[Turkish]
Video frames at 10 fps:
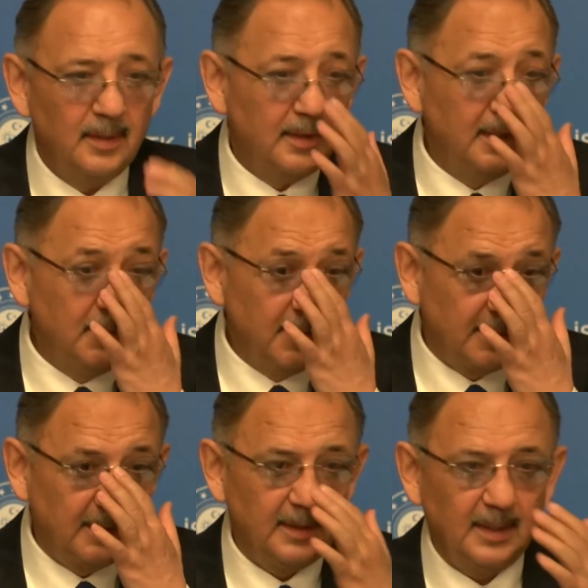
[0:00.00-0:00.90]
Ne demek
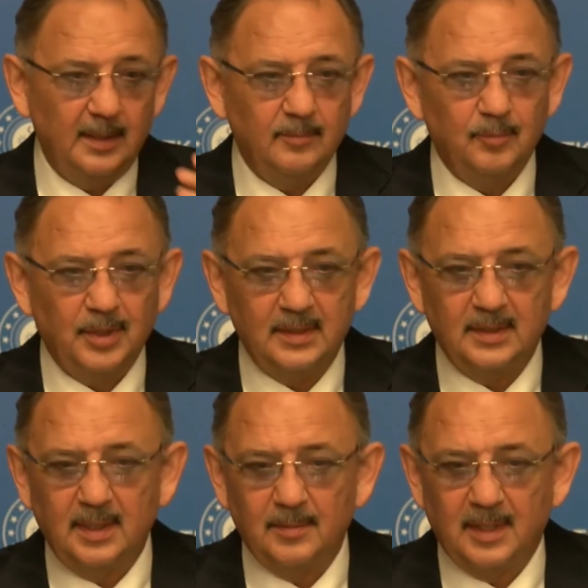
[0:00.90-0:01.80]
dedi ya.
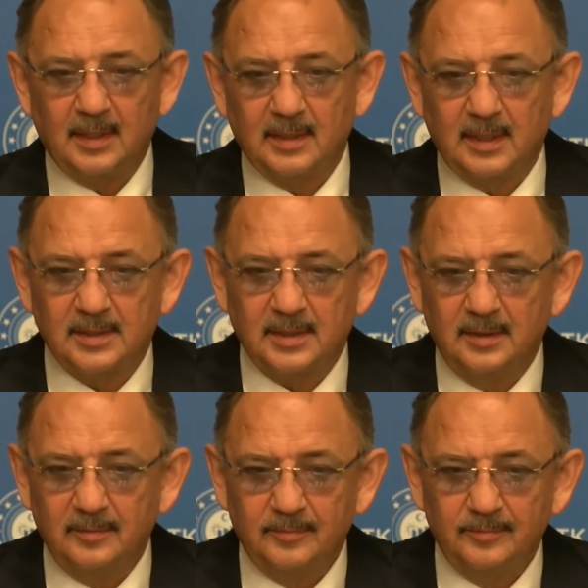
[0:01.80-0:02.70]
Pratikte bir arkadaştı.
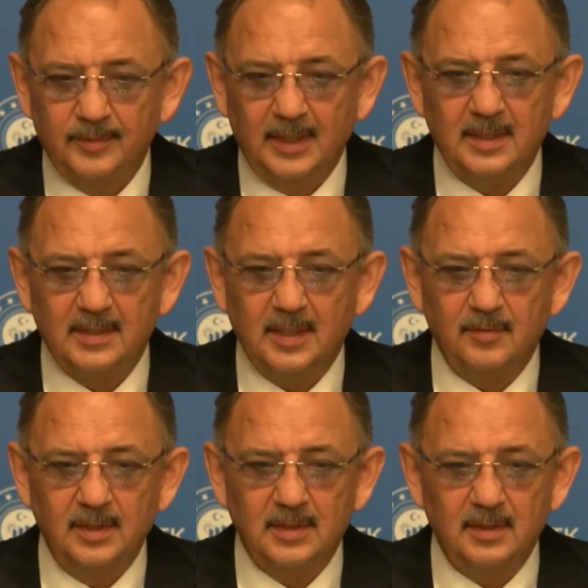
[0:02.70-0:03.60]
Benim de
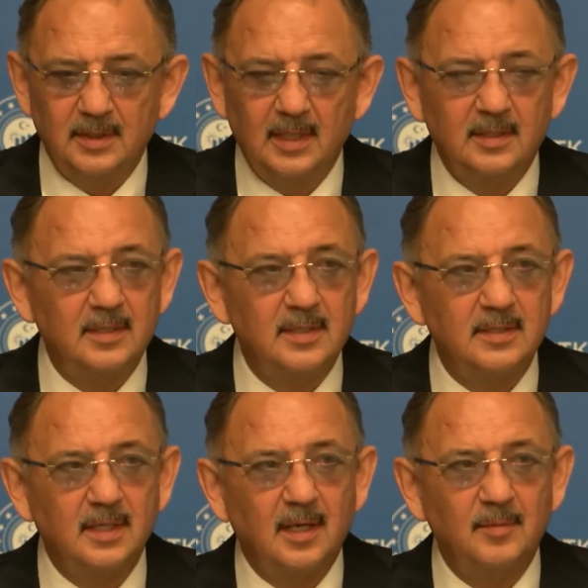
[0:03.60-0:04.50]
sevdiği için yetki
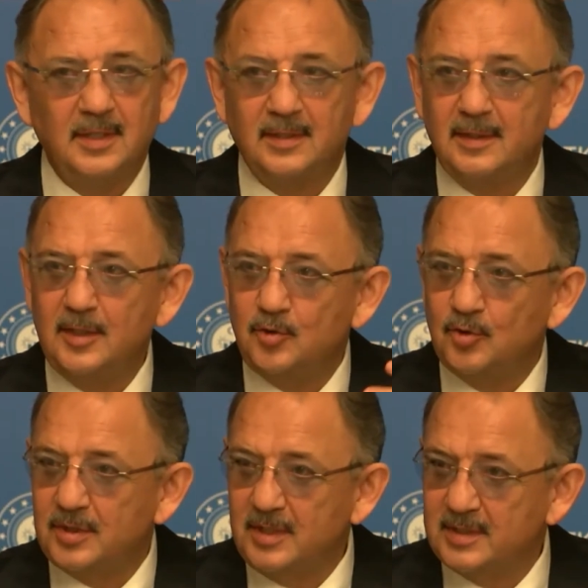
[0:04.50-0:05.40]
sizde abi dedi. Ne
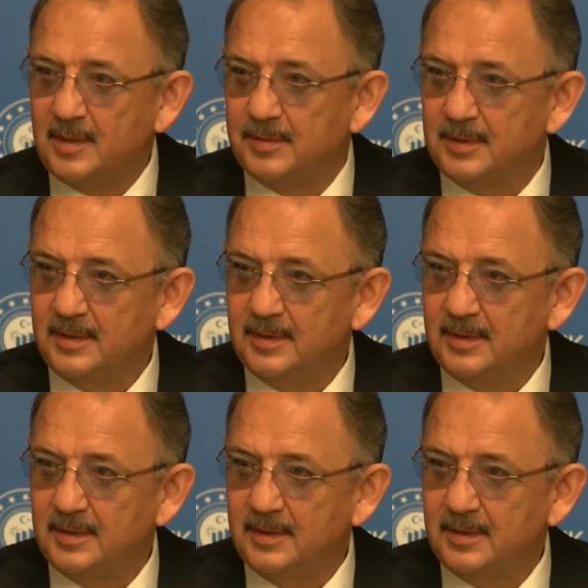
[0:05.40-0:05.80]
istiyorsanız yapın.